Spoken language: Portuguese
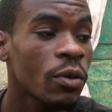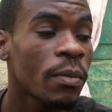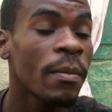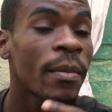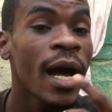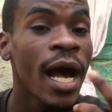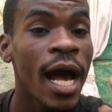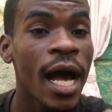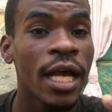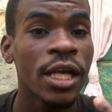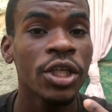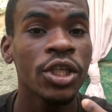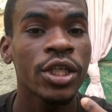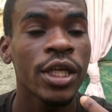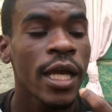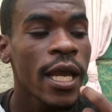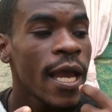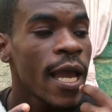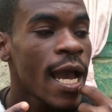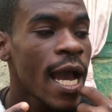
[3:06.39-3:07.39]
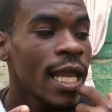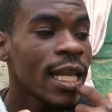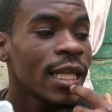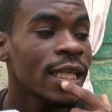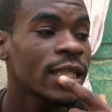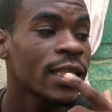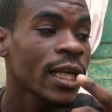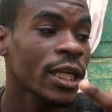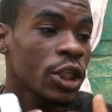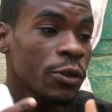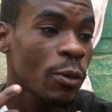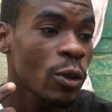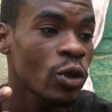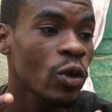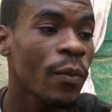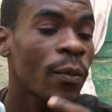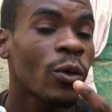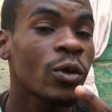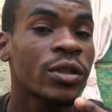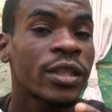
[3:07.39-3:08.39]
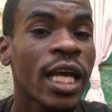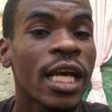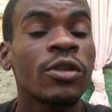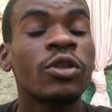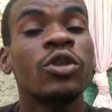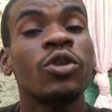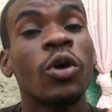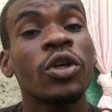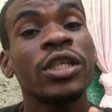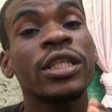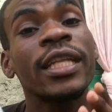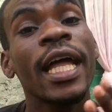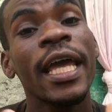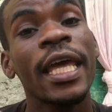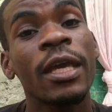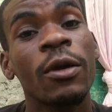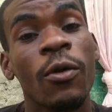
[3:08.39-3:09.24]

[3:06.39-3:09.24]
mas ele se respeitou o processo e hoje está aí.